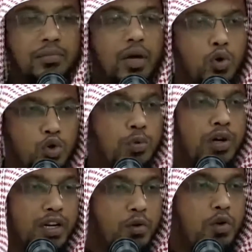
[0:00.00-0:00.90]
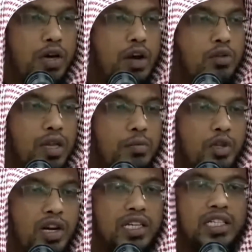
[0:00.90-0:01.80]
বা অজুভঙ্গের কোনো কারণ তার
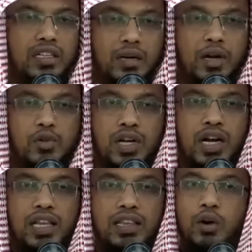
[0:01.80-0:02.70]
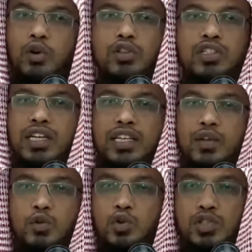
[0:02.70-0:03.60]
ভিতরে আসে তার বায়ু ছাড়লেন তাহলে তো
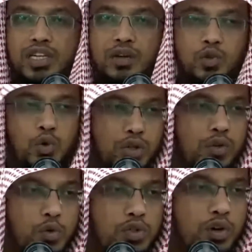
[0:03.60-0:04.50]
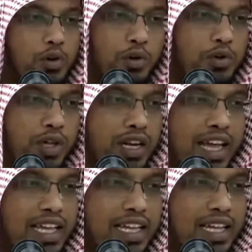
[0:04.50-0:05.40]
সেক্ষেত্রে অজু যেটা শুরুতে করছিল ওইটুক তো আর
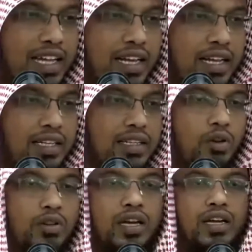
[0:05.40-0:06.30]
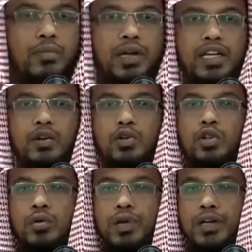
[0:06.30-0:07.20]
নাই তাহলে তাকে আবার কি
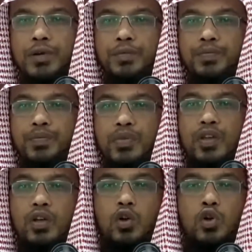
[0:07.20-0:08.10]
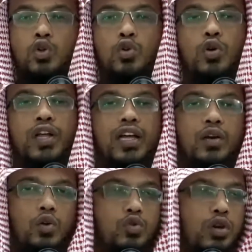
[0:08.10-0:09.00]
করতে হবে নতুন করে
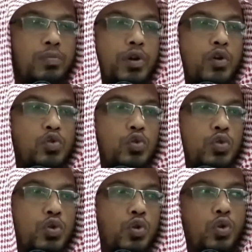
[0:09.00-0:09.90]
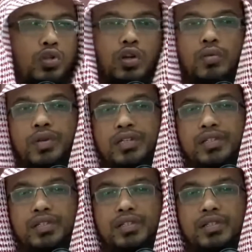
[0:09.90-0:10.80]
গোসলের পরে অজু করতে হবে
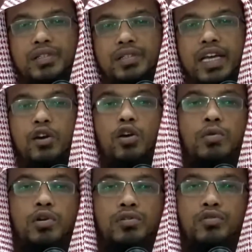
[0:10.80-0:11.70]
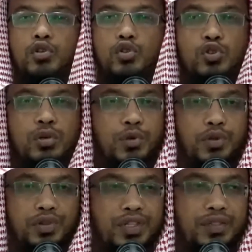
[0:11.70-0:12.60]
এ হলো মোটামুটি ফরজ গোসলের
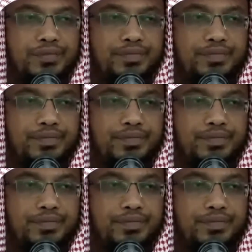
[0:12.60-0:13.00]
পদ্ধতি